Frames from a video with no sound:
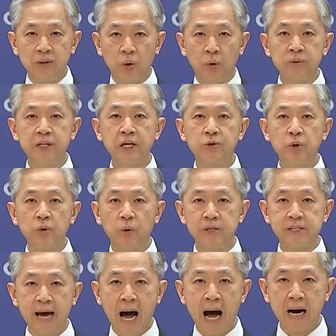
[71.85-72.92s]
同地区
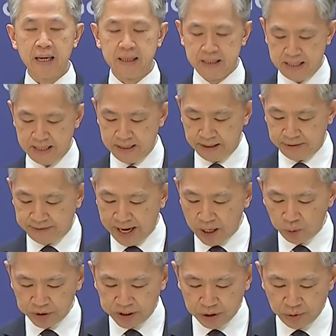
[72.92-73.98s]
国家
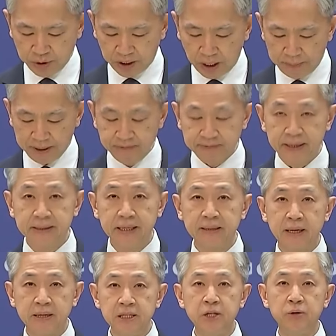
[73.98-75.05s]
维护地区和平稳
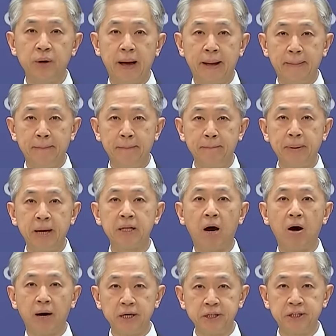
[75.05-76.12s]
定的意愿背
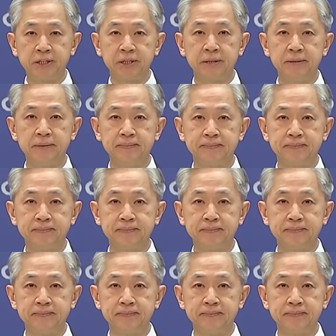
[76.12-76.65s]
道而驰。